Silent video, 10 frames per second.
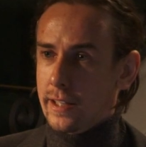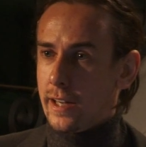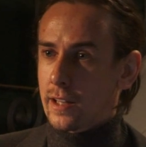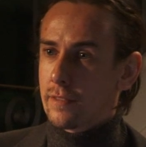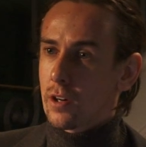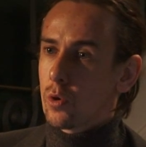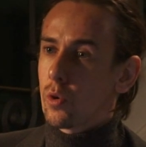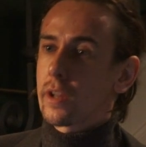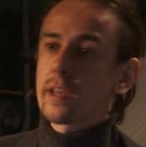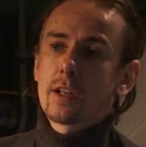grande
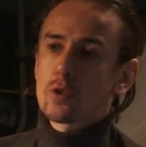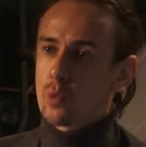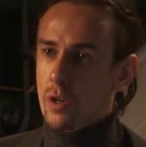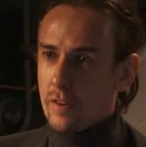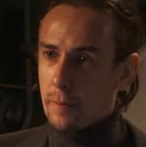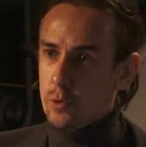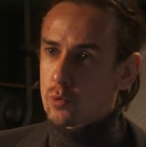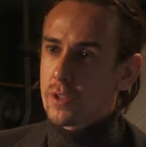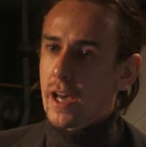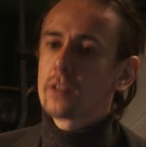valore che nessuno aveva più
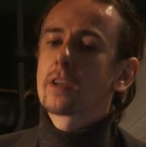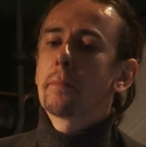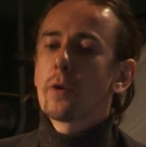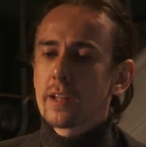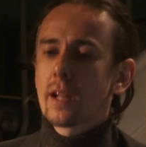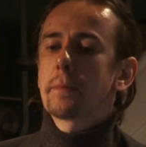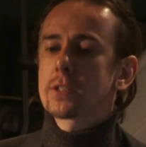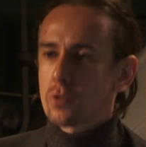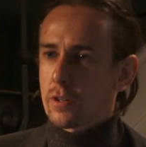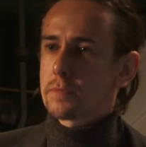studiato e che poi delle
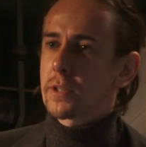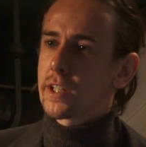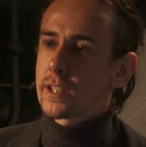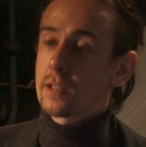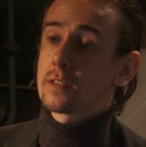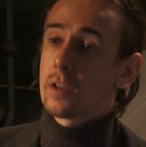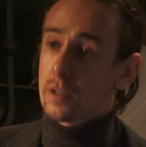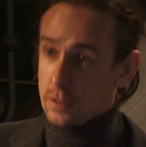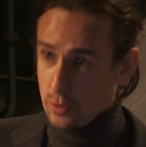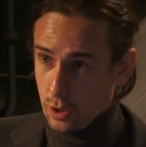persone specialiste
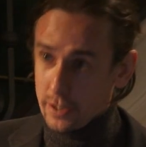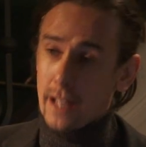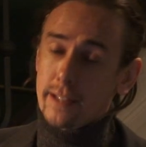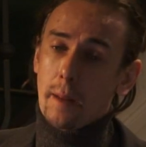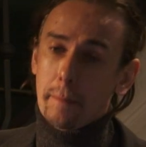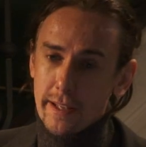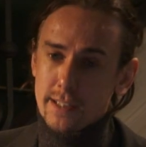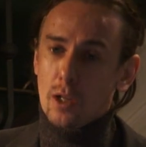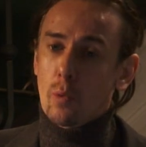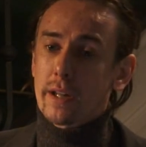sono andate a
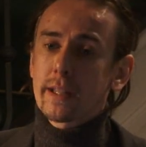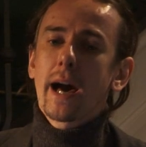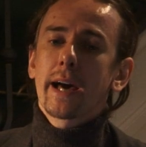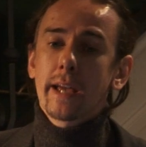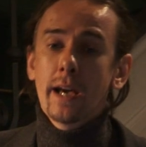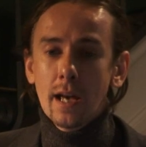aprirla, a guardare